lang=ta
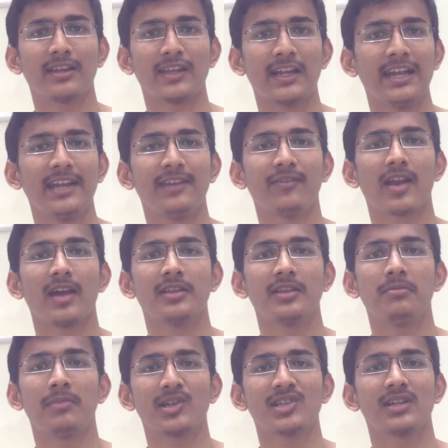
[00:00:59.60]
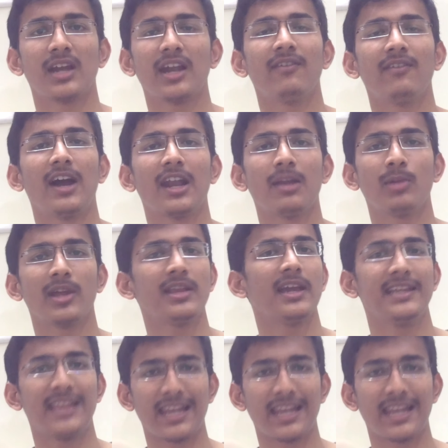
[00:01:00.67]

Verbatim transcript: வந்து சன்லைட் வராது மனுஷங்களால வாழ முடியாது